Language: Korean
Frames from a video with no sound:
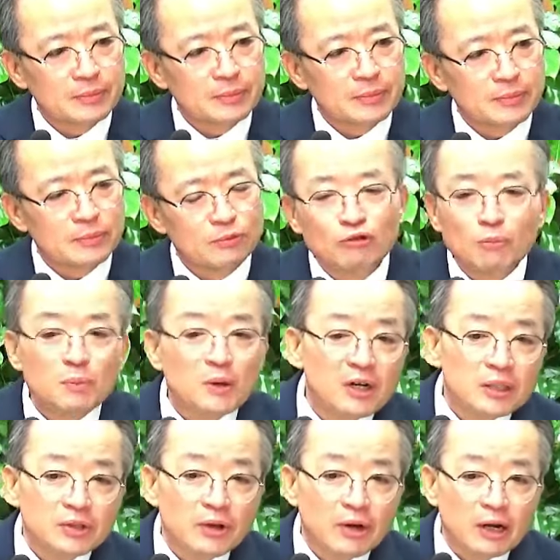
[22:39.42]
누구 편에
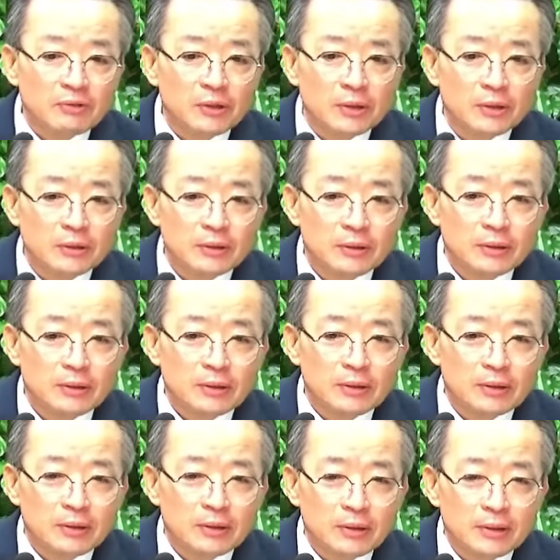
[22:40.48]
서라고요?
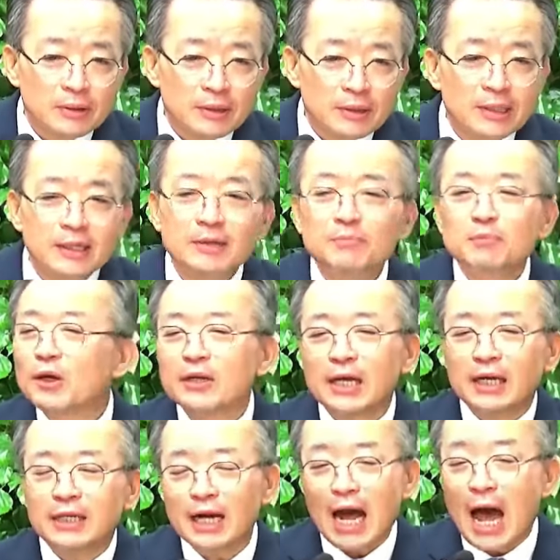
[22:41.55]
이기는 편이
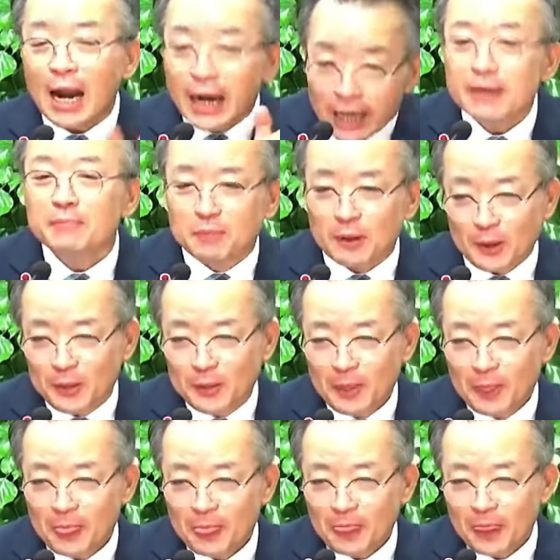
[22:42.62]
아니라 하나님 편.
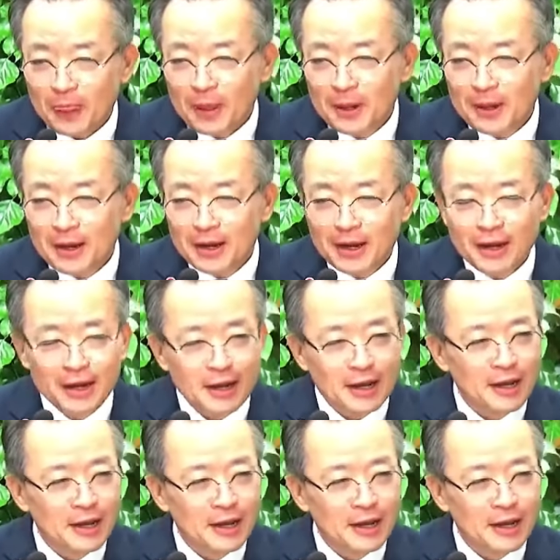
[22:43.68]
예.